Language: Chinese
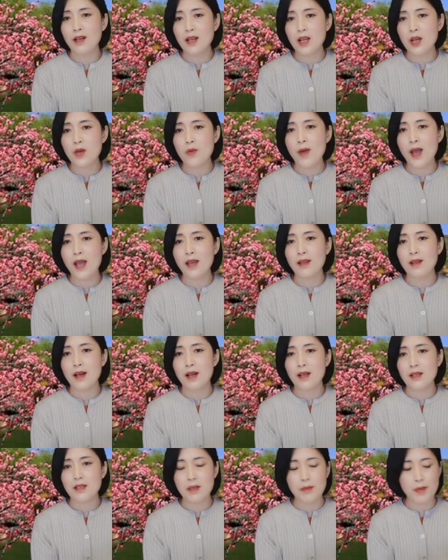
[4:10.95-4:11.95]
另外
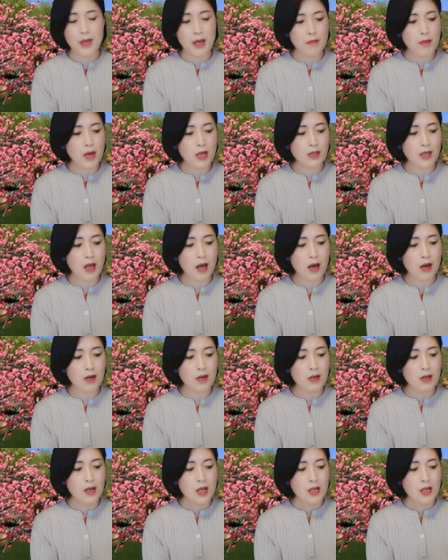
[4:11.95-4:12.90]
的一篇报道，